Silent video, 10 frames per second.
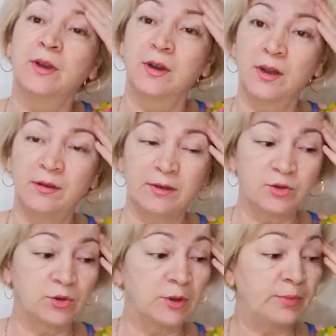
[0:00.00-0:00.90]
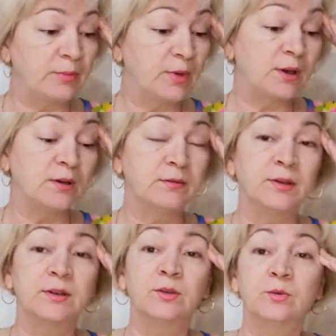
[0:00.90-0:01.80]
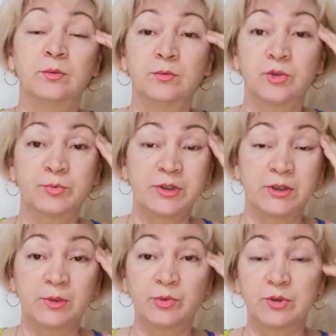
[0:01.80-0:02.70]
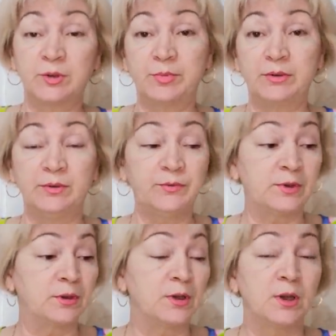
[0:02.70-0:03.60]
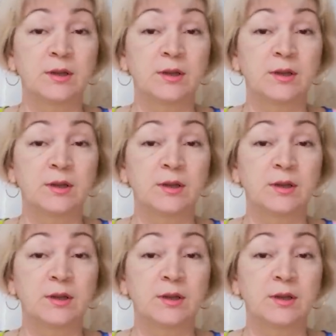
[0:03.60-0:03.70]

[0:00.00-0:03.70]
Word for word: Голова что-то побаливает. Ну, может быть, это после прививки.